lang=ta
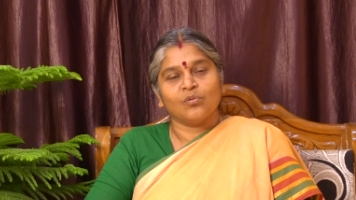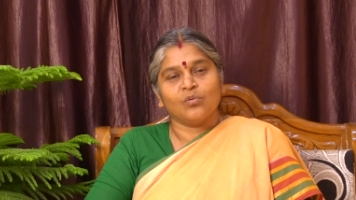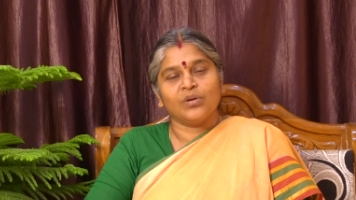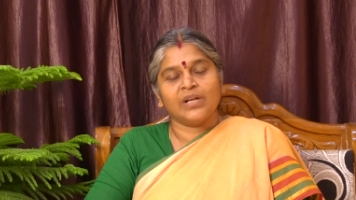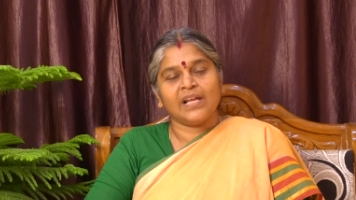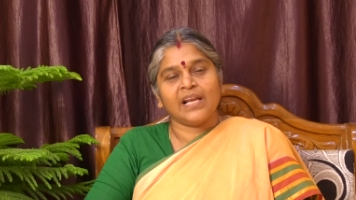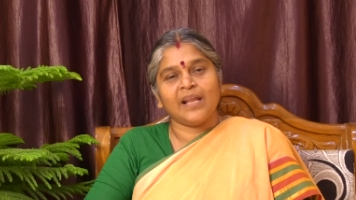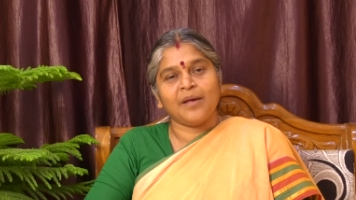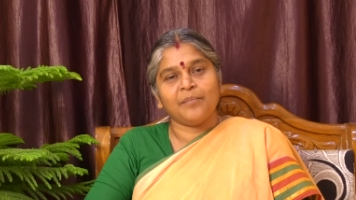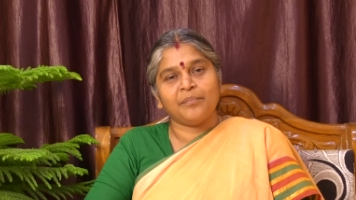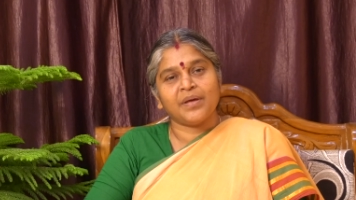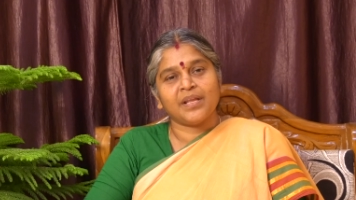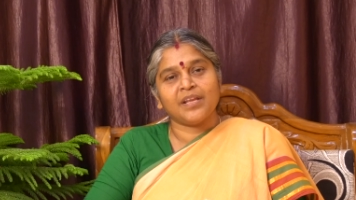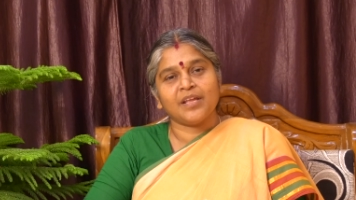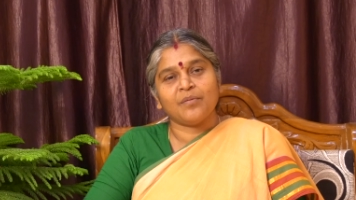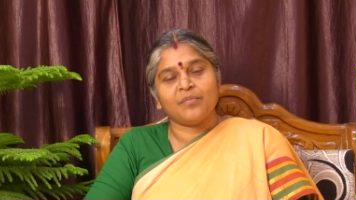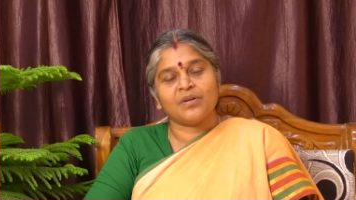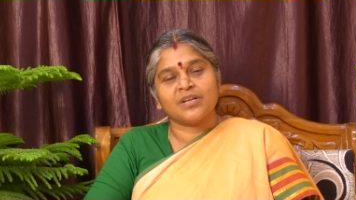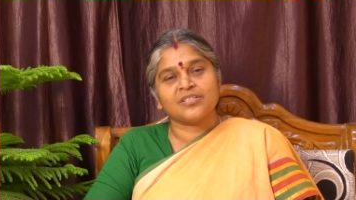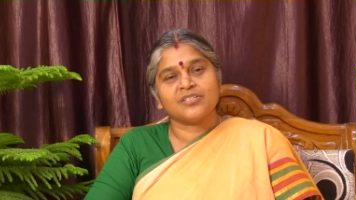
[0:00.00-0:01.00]
உன்னெல்லாம்
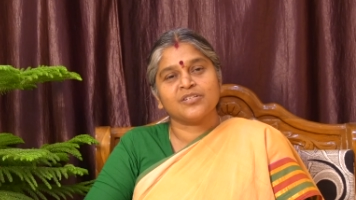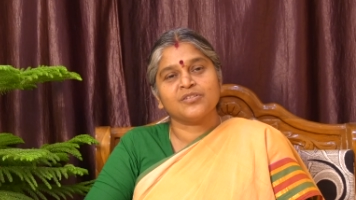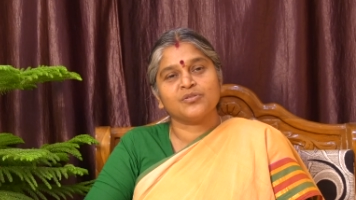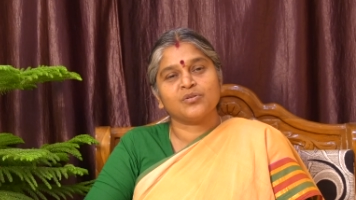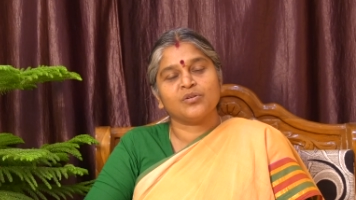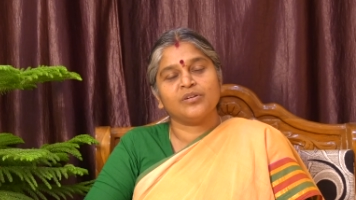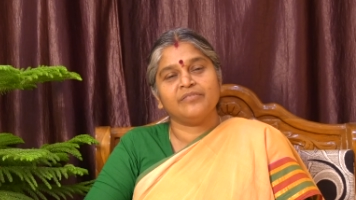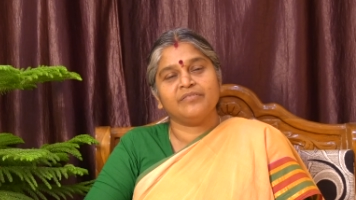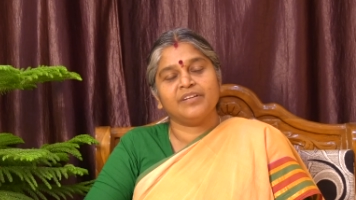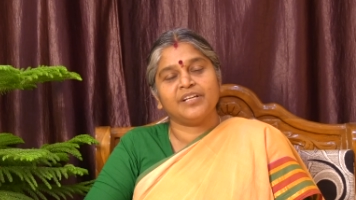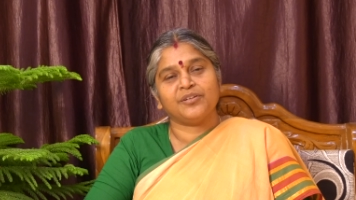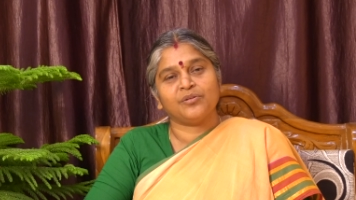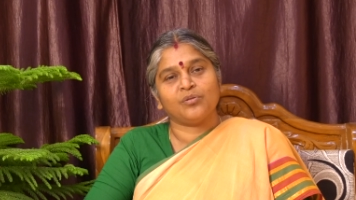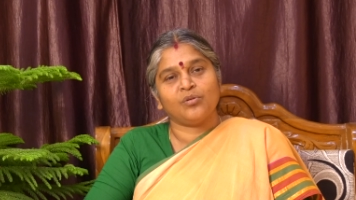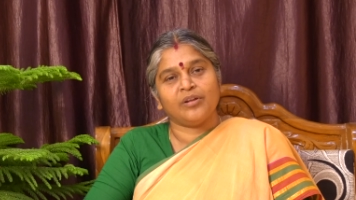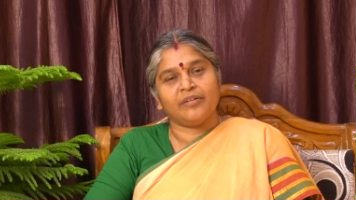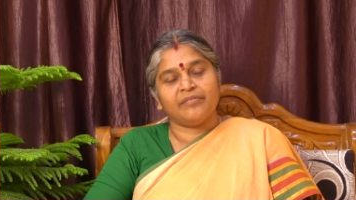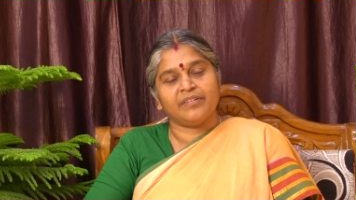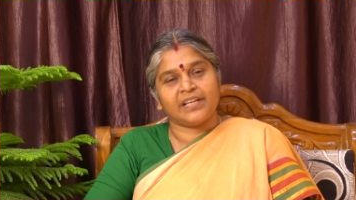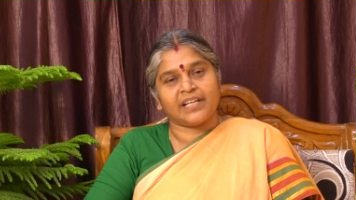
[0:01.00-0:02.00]
பெரிய மனுஷன் சொல்லி
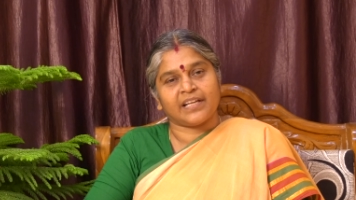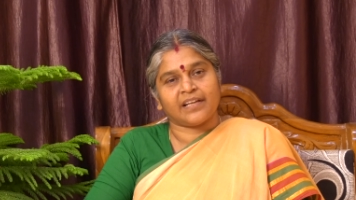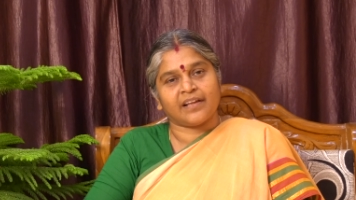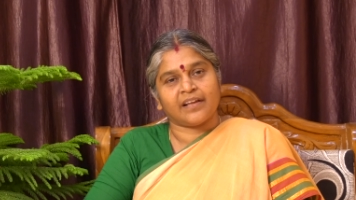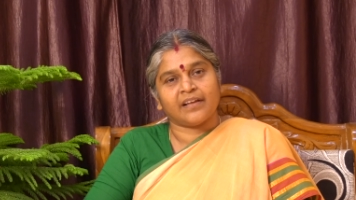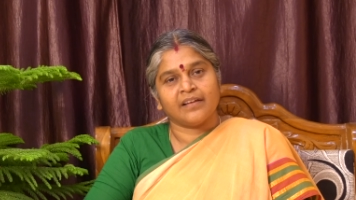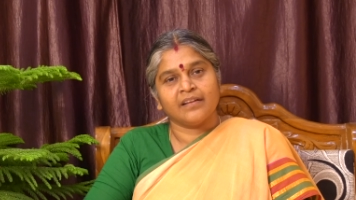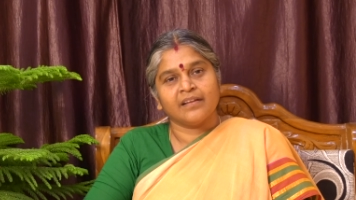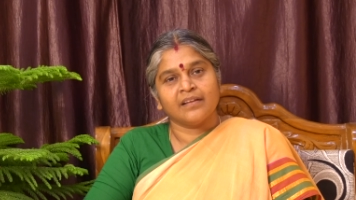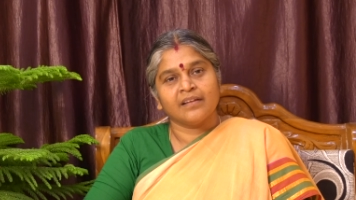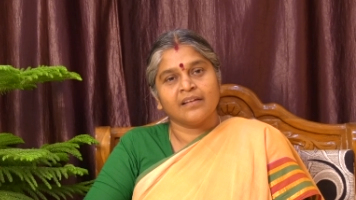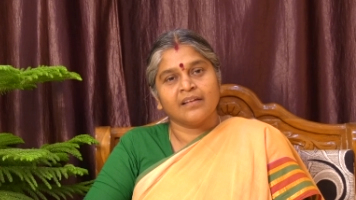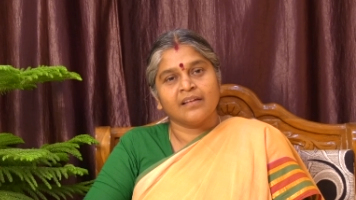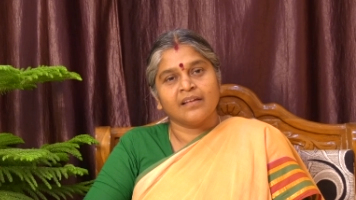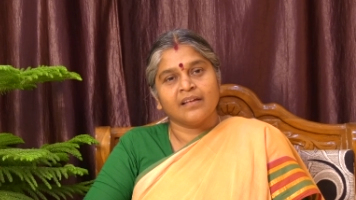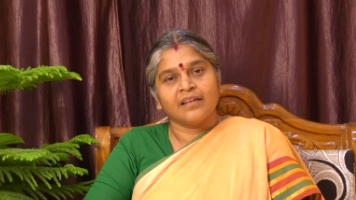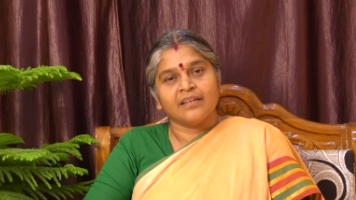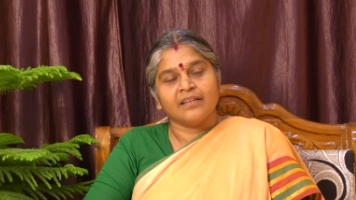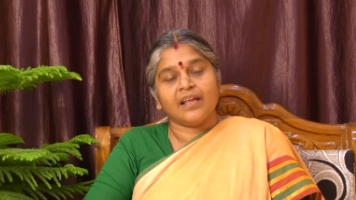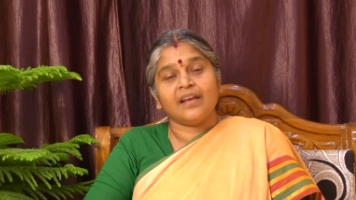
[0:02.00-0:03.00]
வீட்டுக்குள்ள விட்டனே
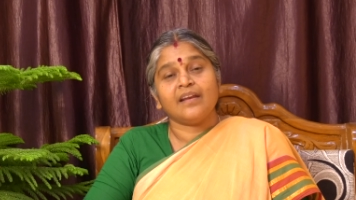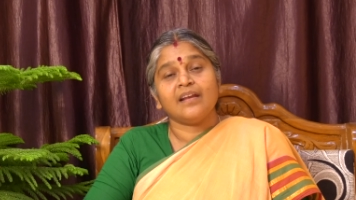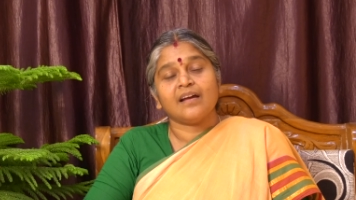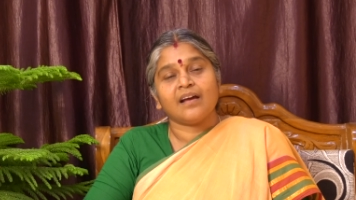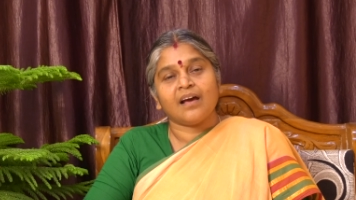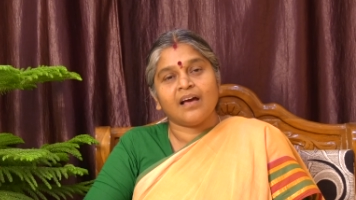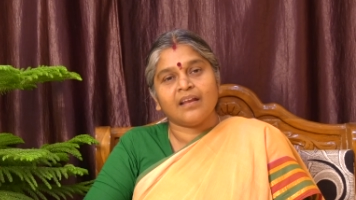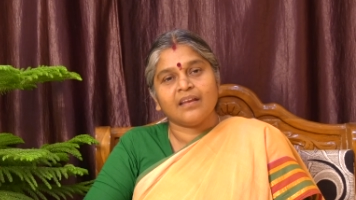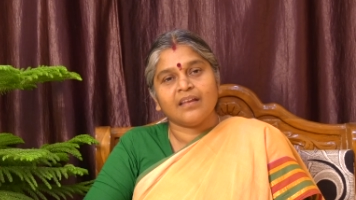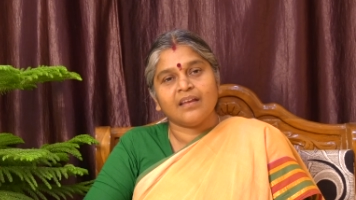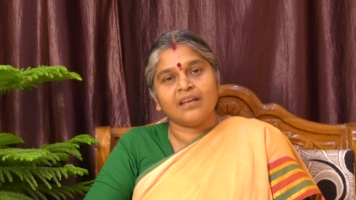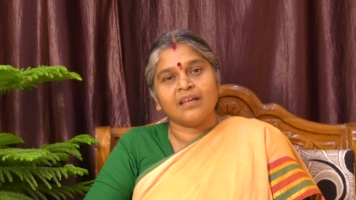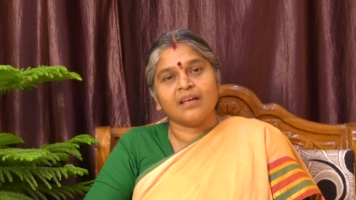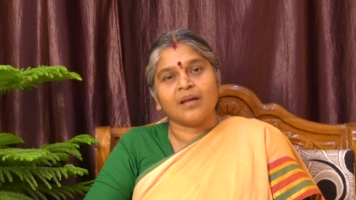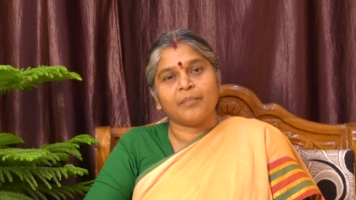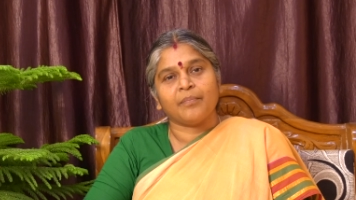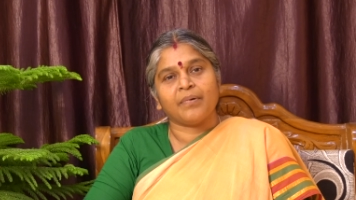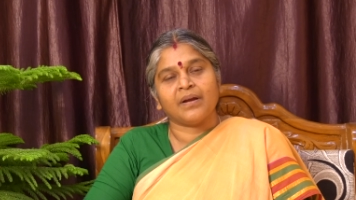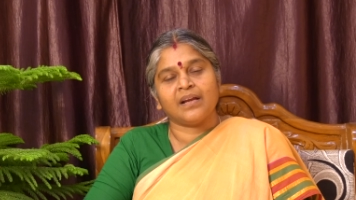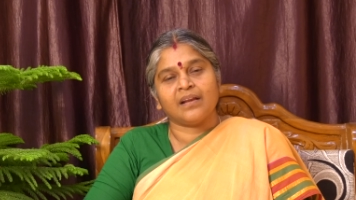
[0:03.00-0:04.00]
என்ன காரியம்
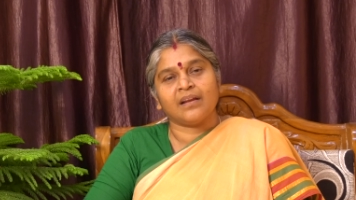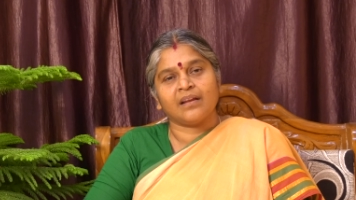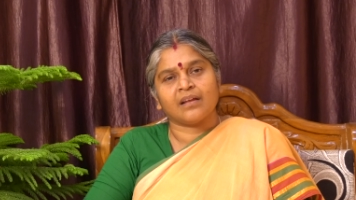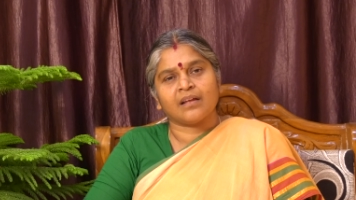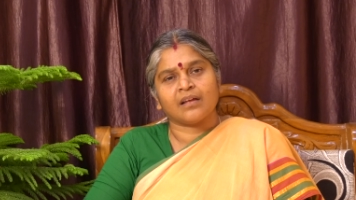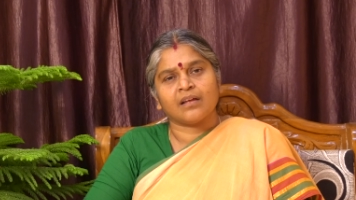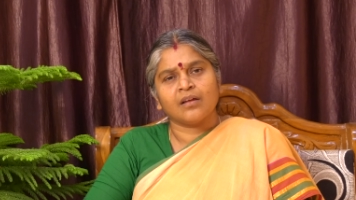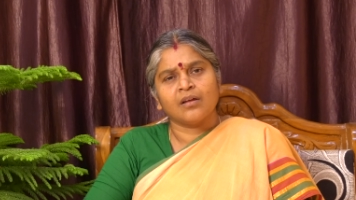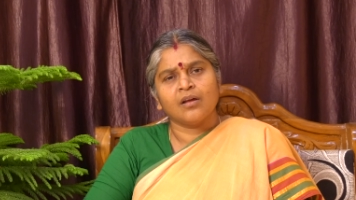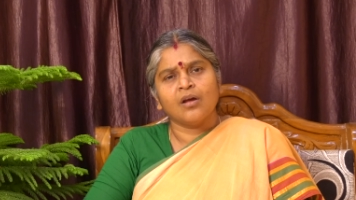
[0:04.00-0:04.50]
நீங்க பண்றீங்க